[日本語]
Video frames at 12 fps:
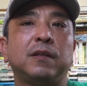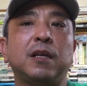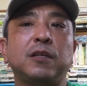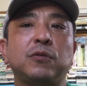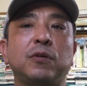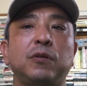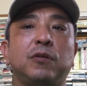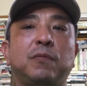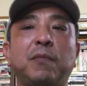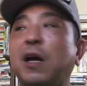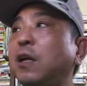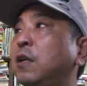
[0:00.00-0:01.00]
でそういう
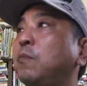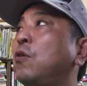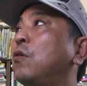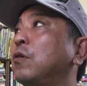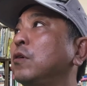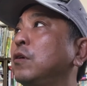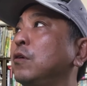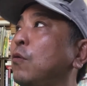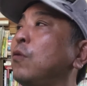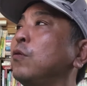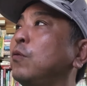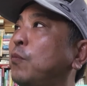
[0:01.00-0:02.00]
周りも
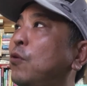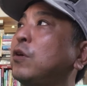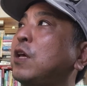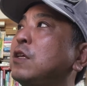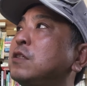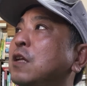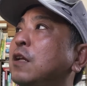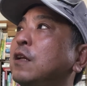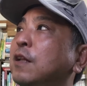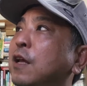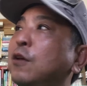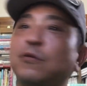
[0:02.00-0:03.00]
お冒険したん
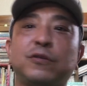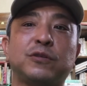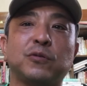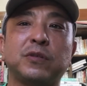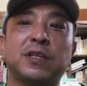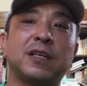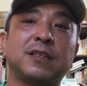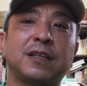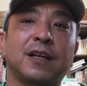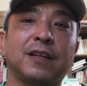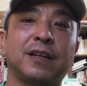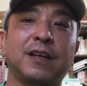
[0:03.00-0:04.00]
だねよく挑戦し
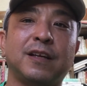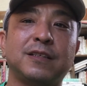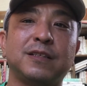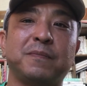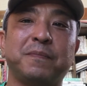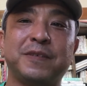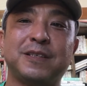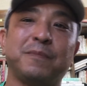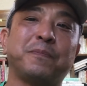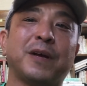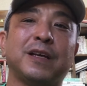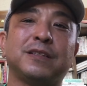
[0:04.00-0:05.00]
たんだね失
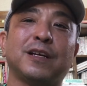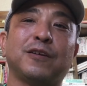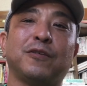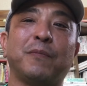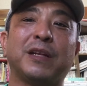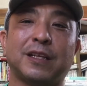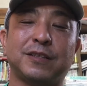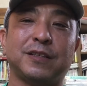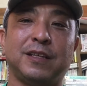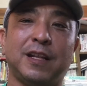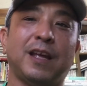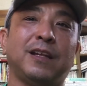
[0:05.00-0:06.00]
敗したけどまた
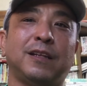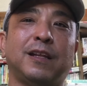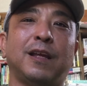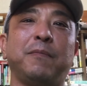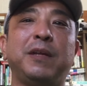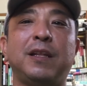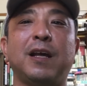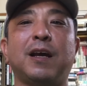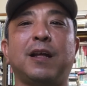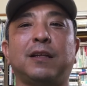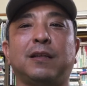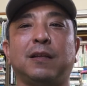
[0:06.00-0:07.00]
次ねってみんな
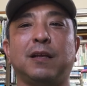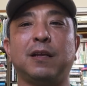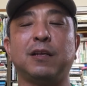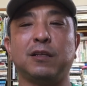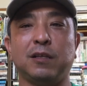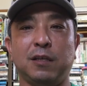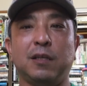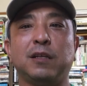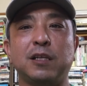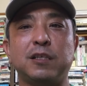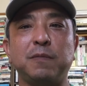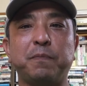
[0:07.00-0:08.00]
が
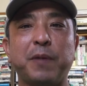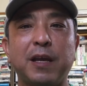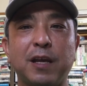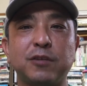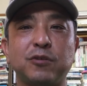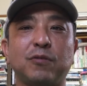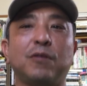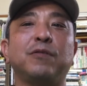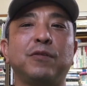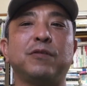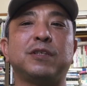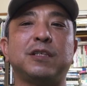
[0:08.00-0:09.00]
で失敗が10個
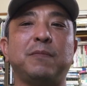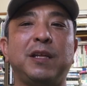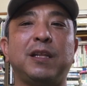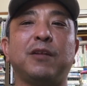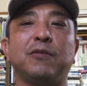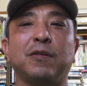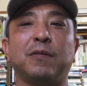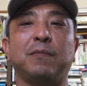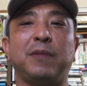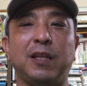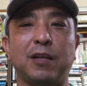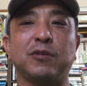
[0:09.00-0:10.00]
のうちみんなの
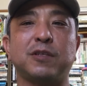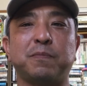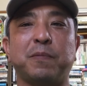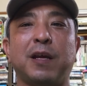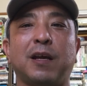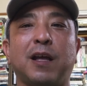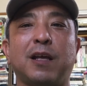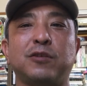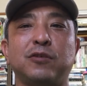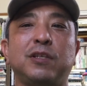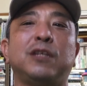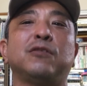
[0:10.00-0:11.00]
みんなの失敗が
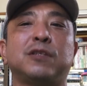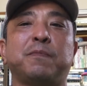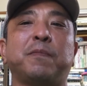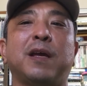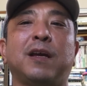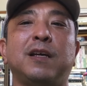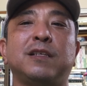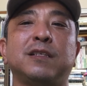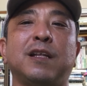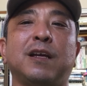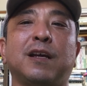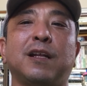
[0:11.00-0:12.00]
10人の失敗が1
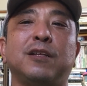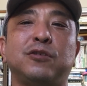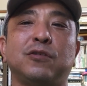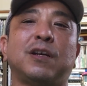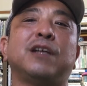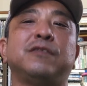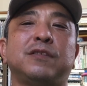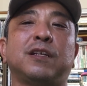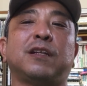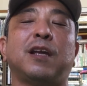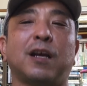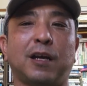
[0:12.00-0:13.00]
年間に10回ずつ
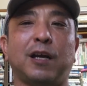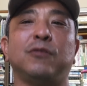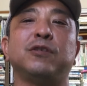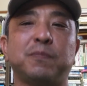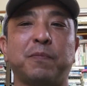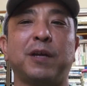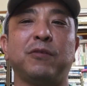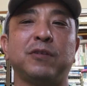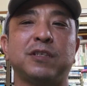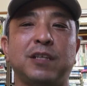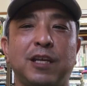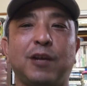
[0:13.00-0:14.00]
あって100回の失敗のう
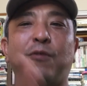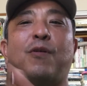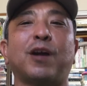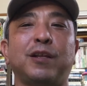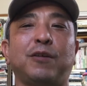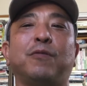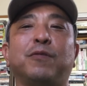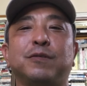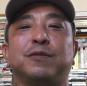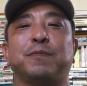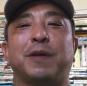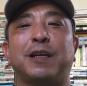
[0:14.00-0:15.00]
ちに1個か2個
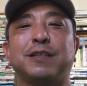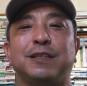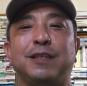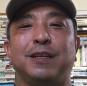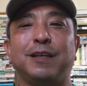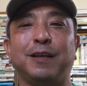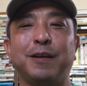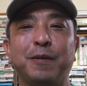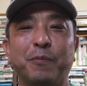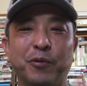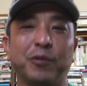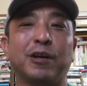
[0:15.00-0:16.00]
素晴らしい
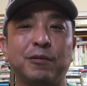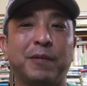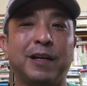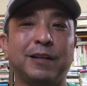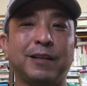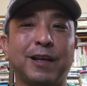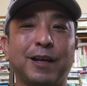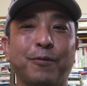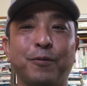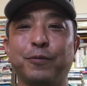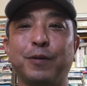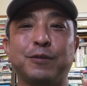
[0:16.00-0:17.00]
ものが生まれて
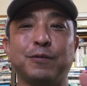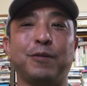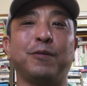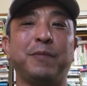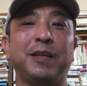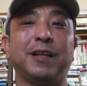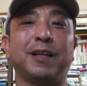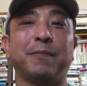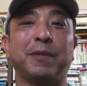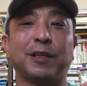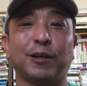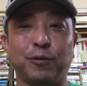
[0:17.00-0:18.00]
今度はそれをみんなで
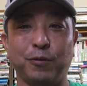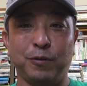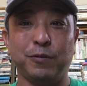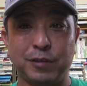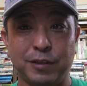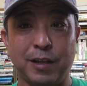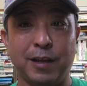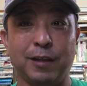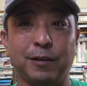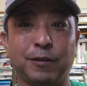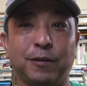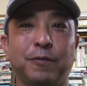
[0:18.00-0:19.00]
また共有し
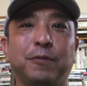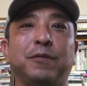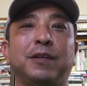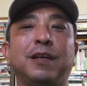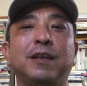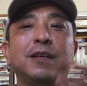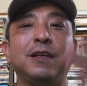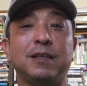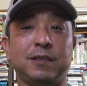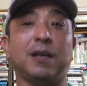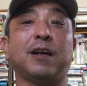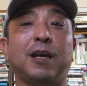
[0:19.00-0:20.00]
てっていうふうに
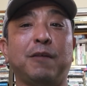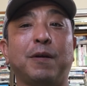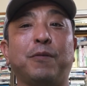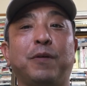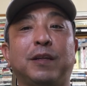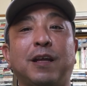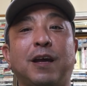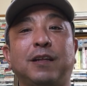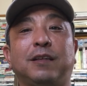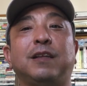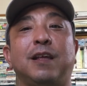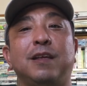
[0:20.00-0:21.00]
社会はこうやって発
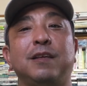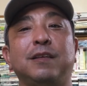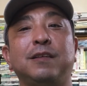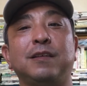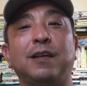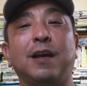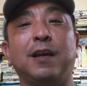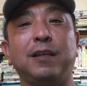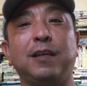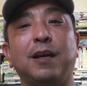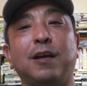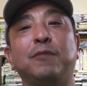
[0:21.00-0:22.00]
展
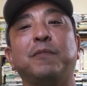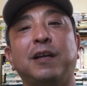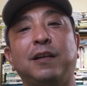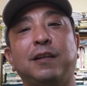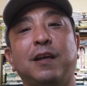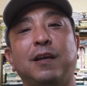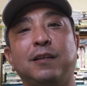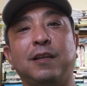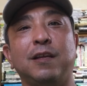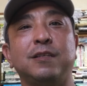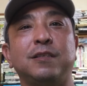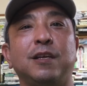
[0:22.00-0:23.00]
アイデアが生まれて発
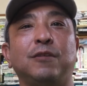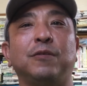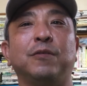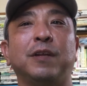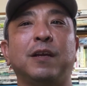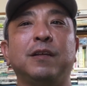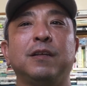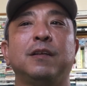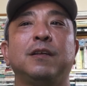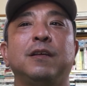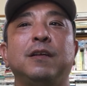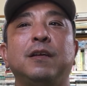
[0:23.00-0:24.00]
展していくような。
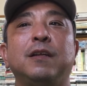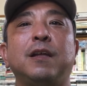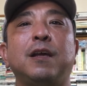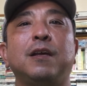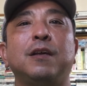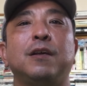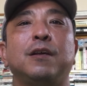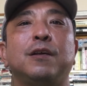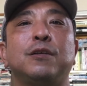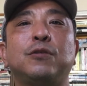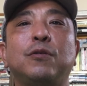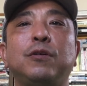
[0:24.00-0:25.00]
で
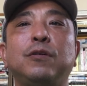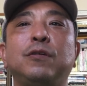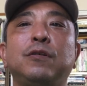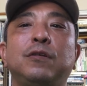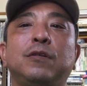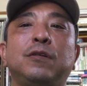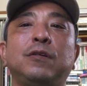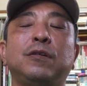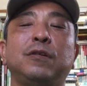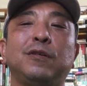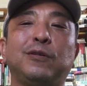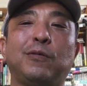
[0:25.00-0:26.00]
そう
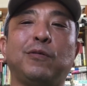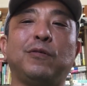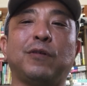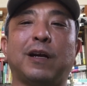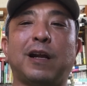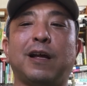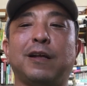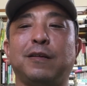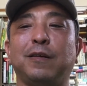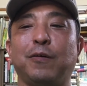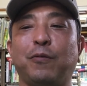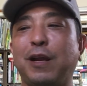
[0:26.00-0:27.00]
いうところから
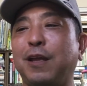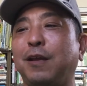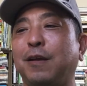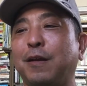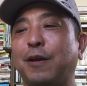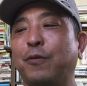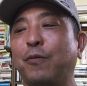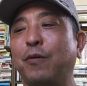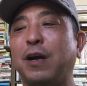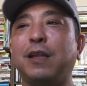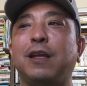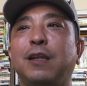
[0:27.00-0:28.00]
これあのお
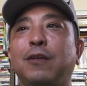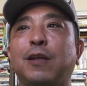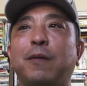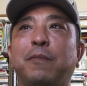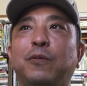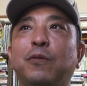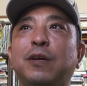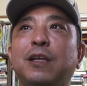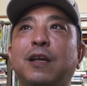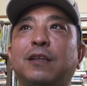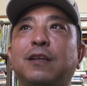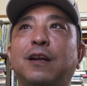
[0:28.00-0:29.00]
金で動機
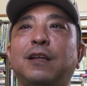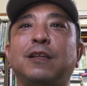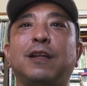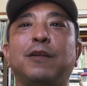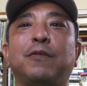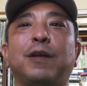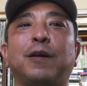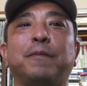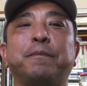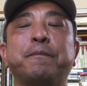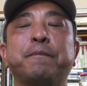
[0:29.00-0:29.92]
に働いてないので